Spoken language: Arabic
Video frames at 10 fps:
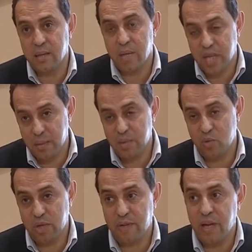القيمه
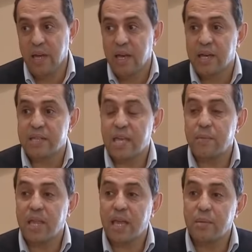المضافه
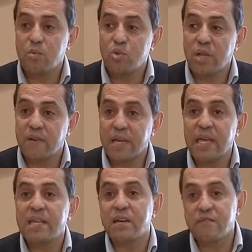الضريبه على القيمه المضافه
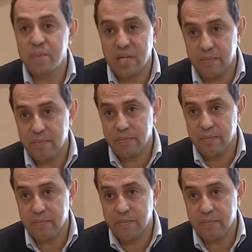كاينه غير في المغرب